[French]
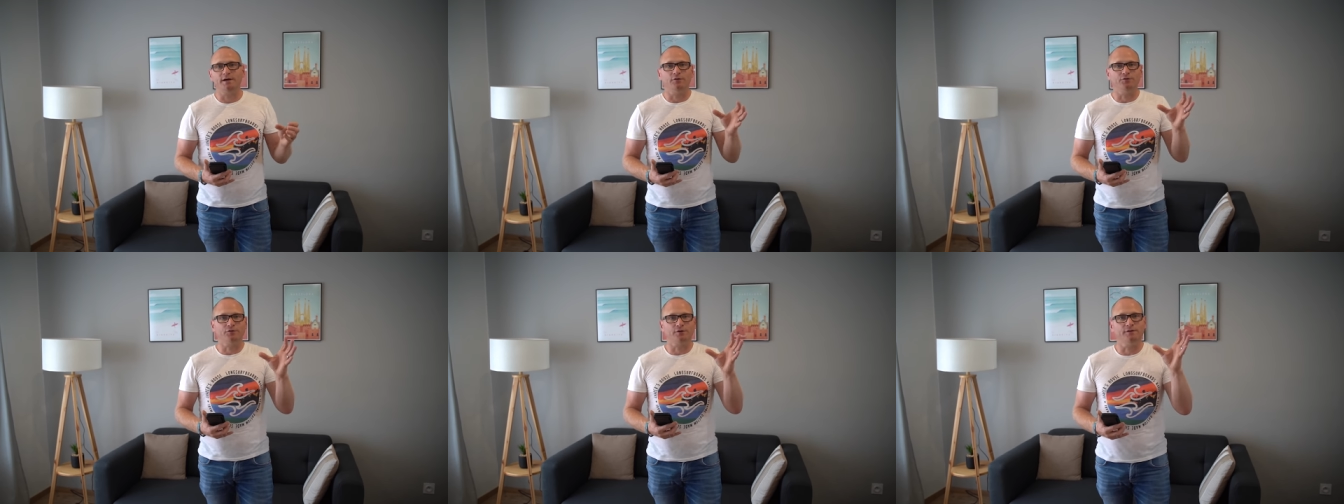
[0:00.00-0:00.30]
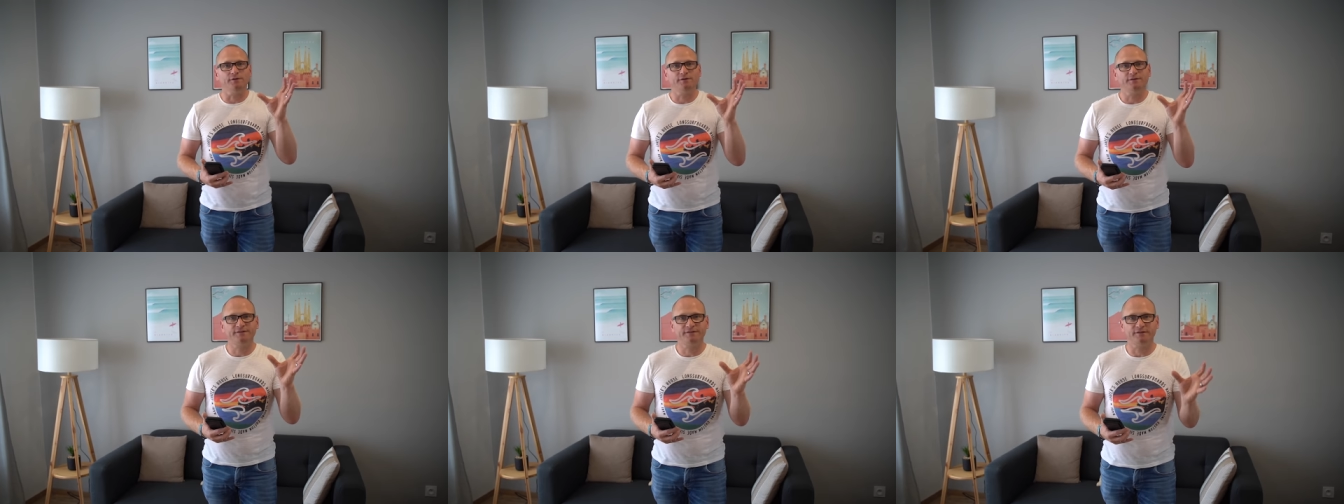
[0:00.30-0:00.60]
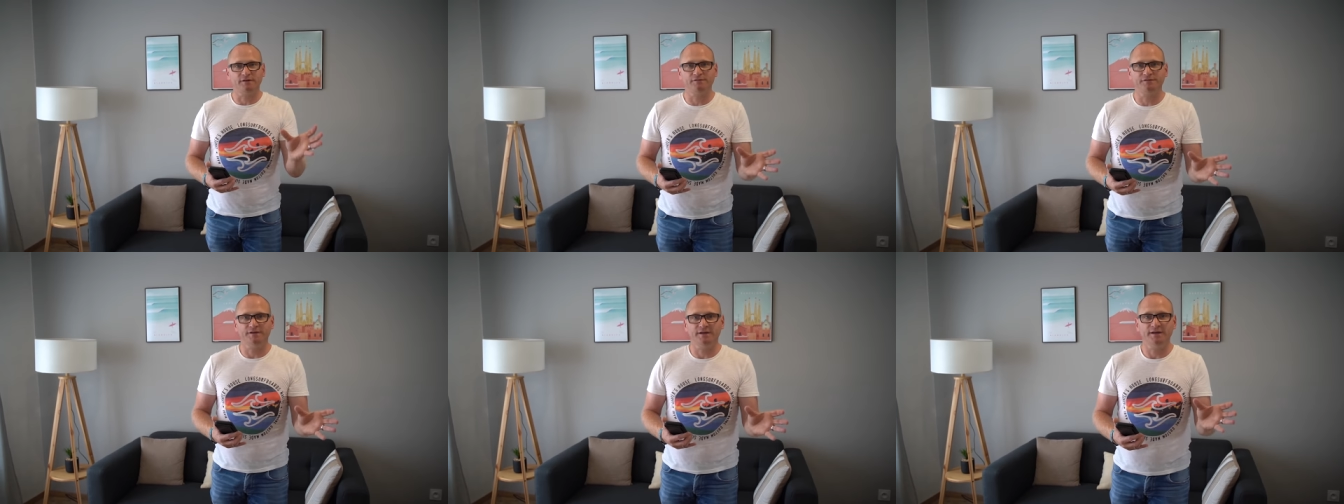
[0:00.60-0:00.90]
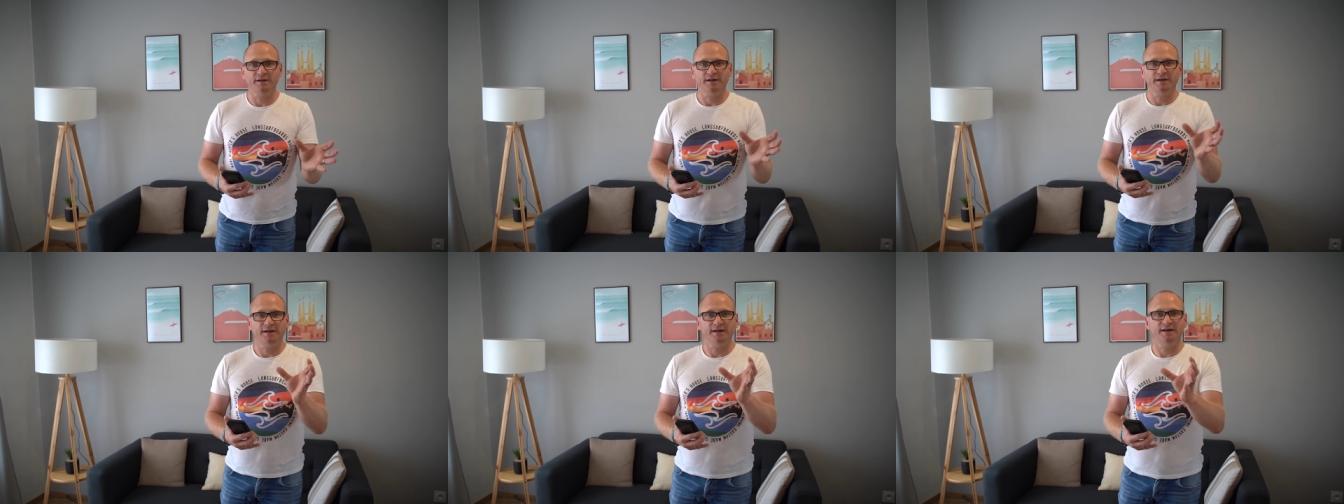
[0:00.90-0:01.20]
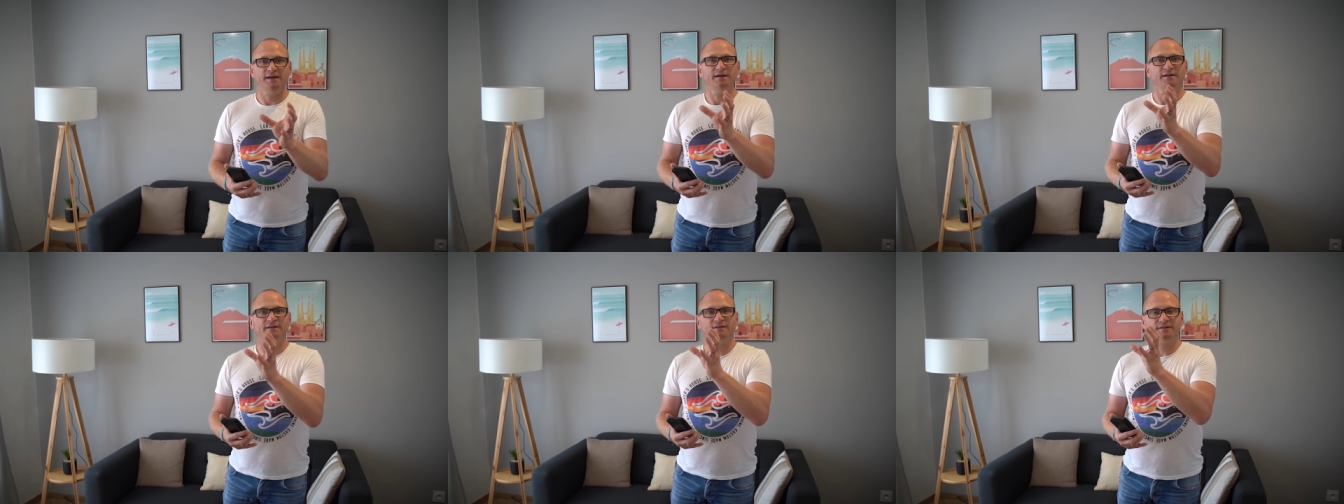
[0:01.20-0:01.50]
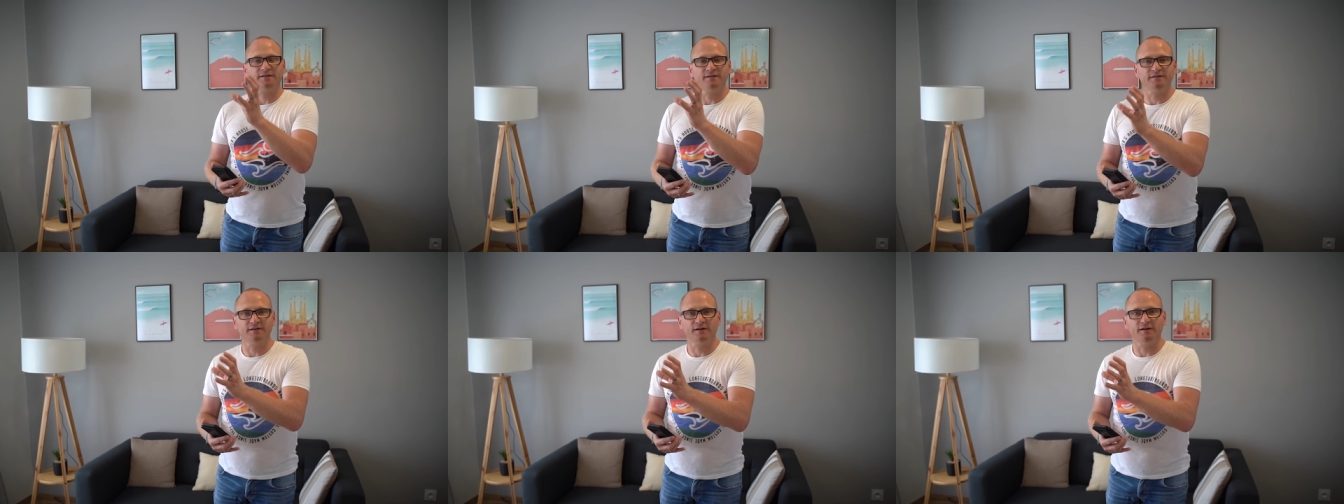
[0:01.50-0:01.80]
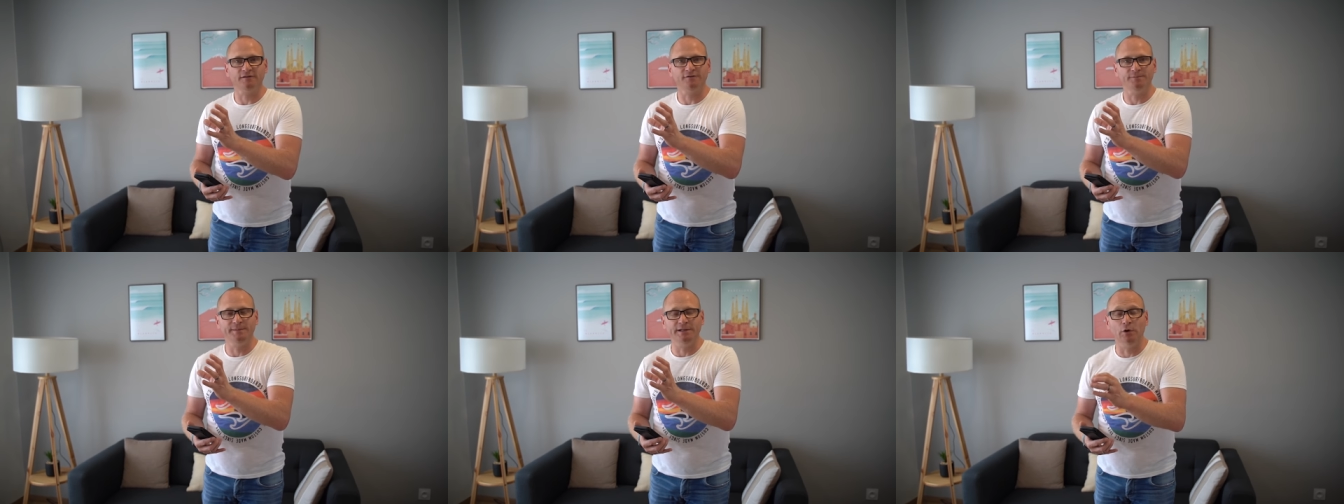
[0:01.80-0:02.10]
entre 120 et
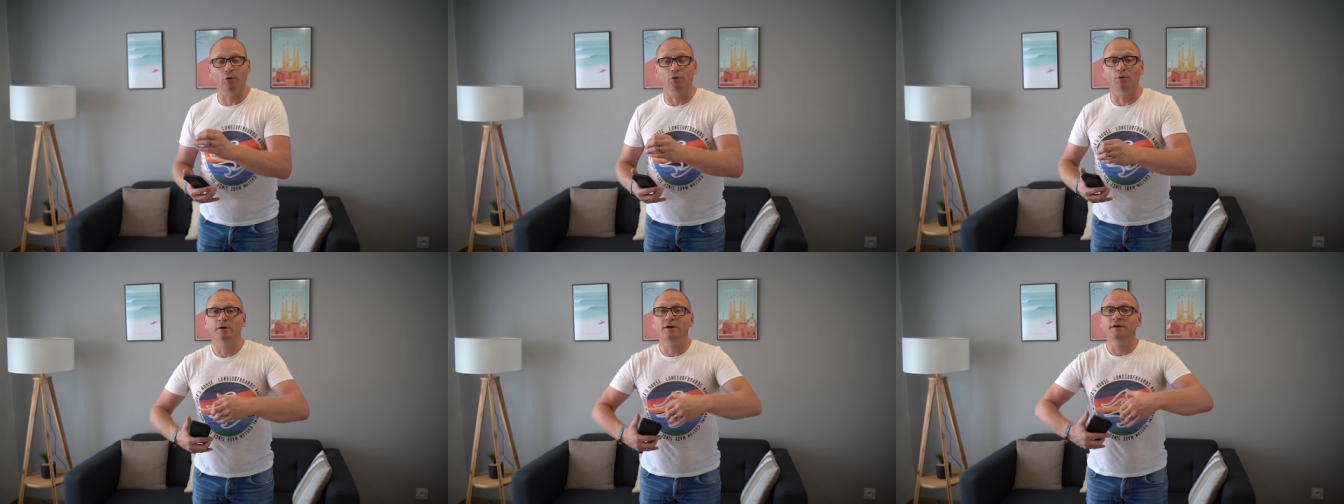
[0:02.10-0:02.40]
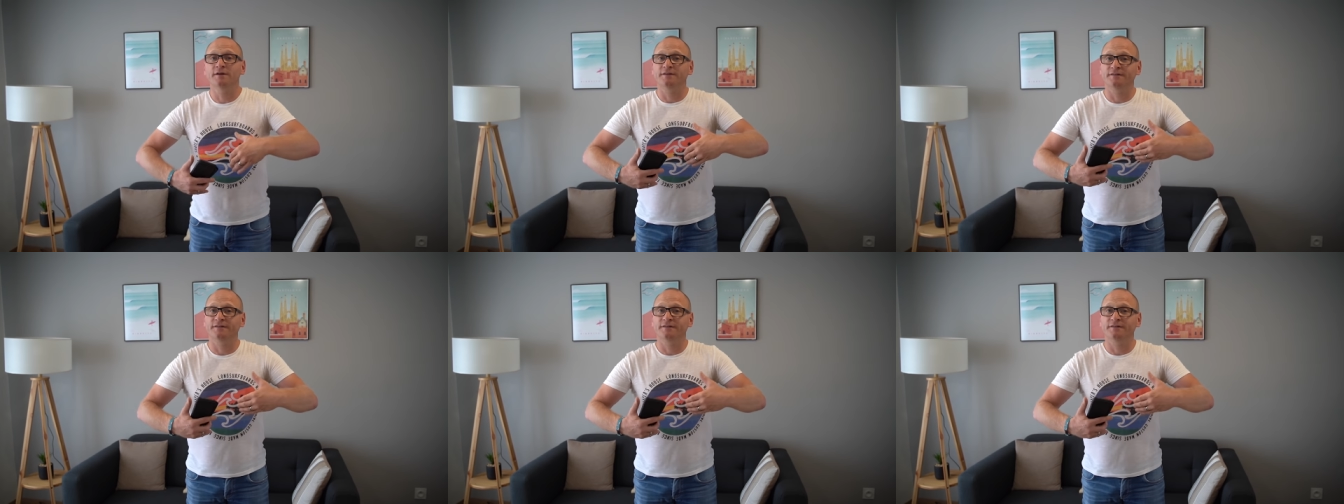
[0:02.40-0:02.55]
130 000 euros.